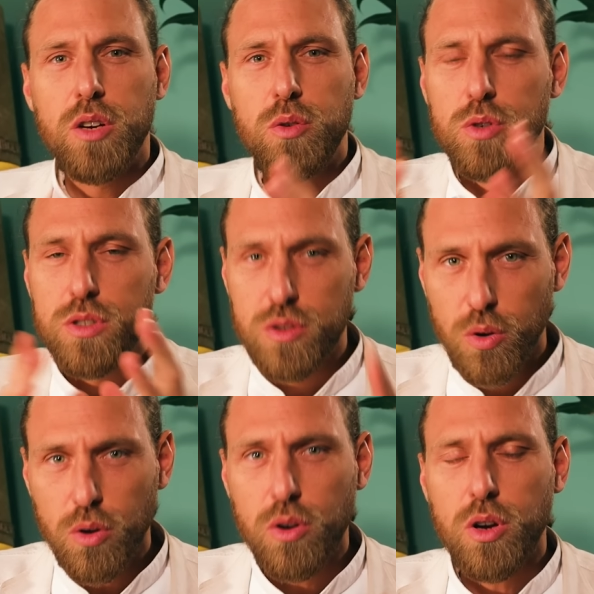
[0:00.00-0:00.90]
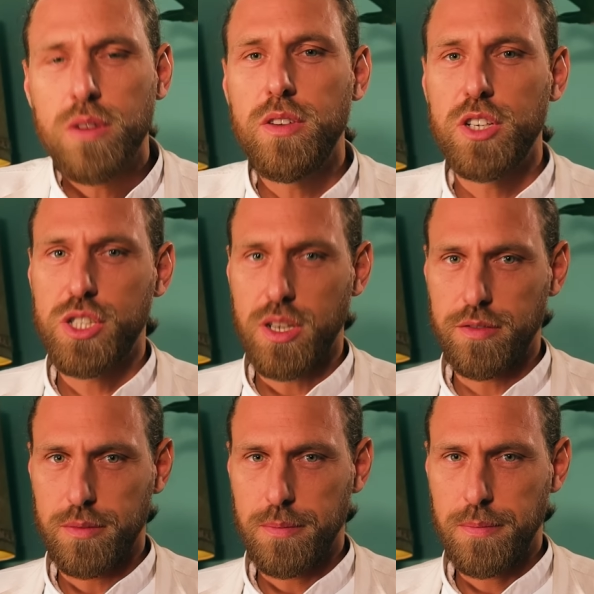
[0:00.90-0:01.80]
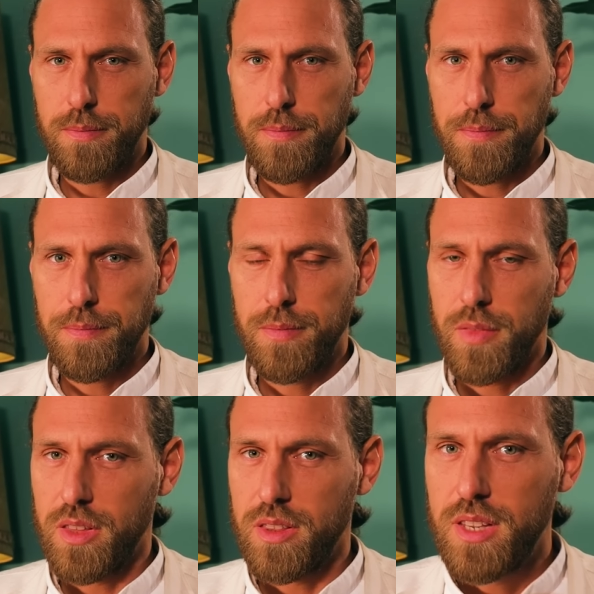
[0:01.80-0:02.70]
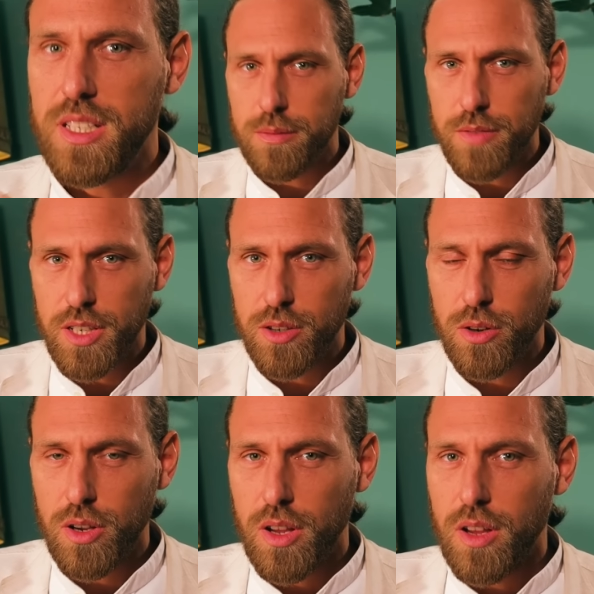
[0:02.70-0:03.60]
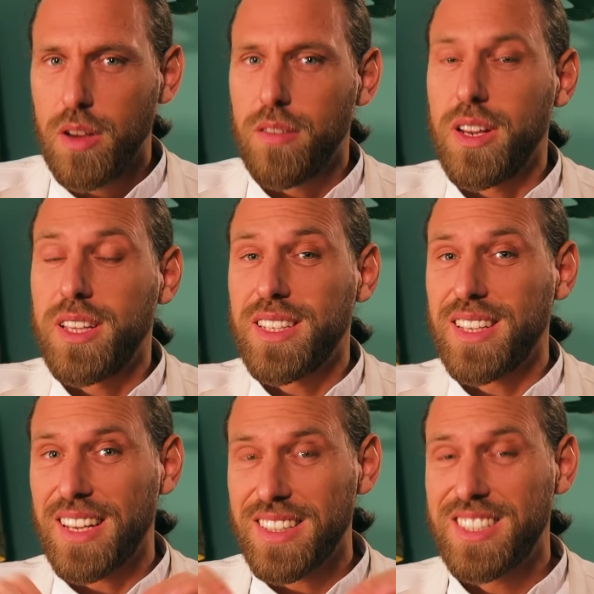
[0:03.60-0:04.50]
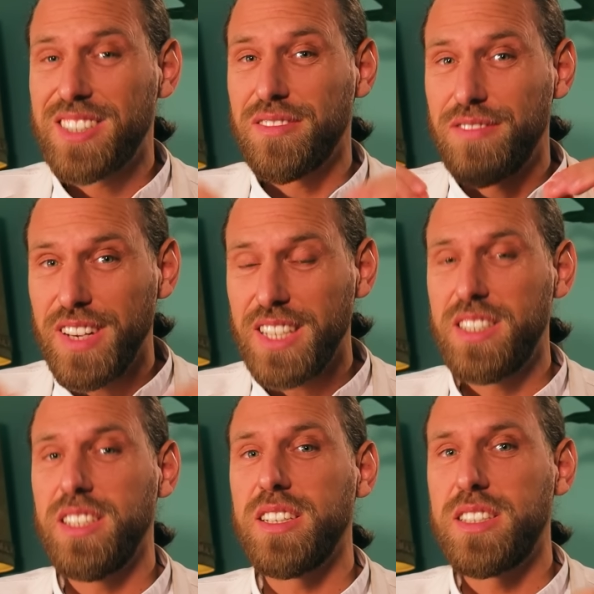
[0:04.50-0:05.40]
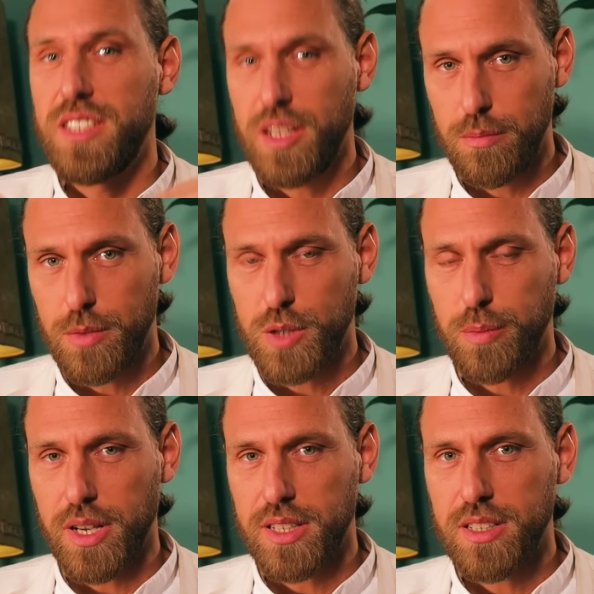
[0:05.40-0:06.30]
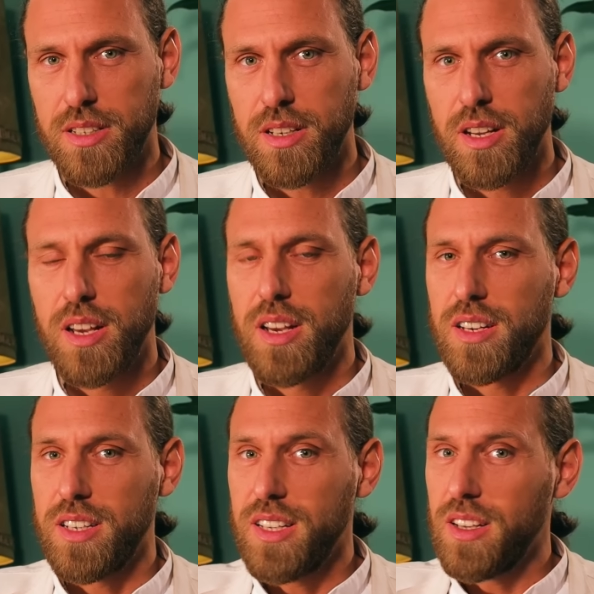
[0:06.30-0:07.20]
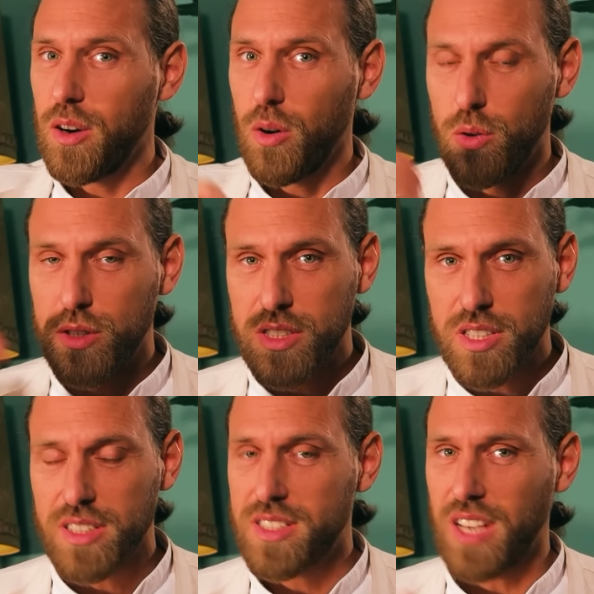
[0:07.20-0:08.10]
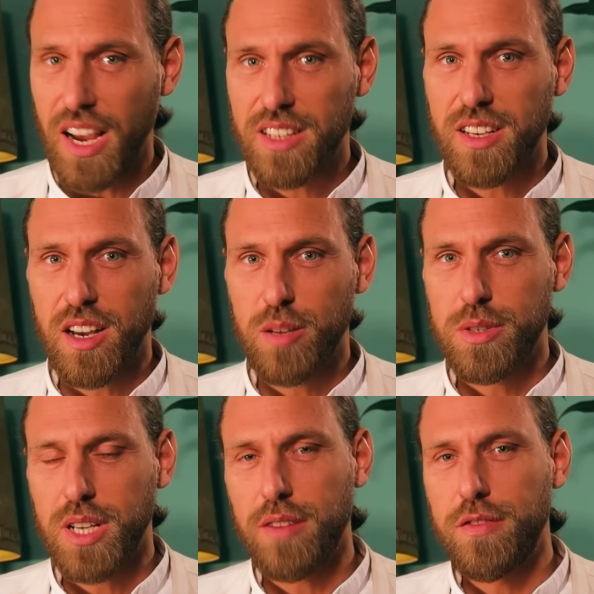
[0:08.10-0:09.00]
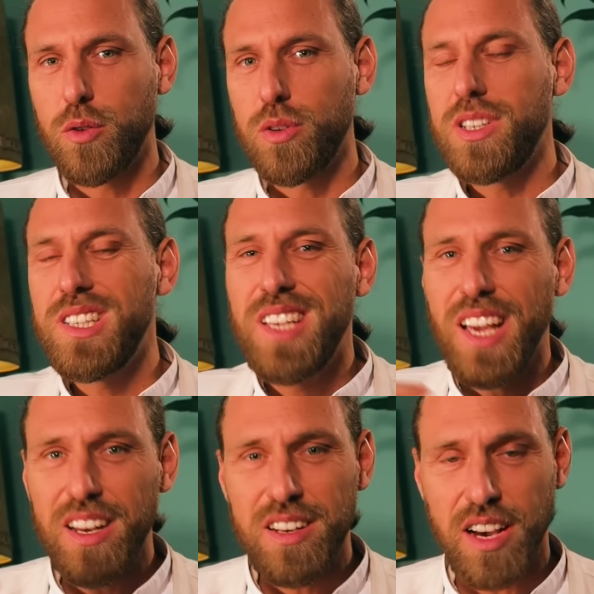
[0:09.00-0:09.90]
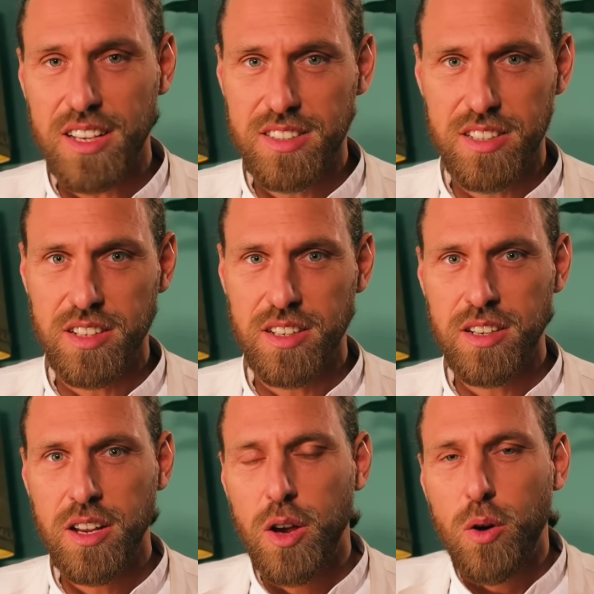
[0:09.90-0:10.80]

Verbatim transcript: Nur so können wir es schaffen. In diesem Video werde ich ganz wichtige Themen besprechen, die unsere Zeit gerade betreffen und jeden Einzelnen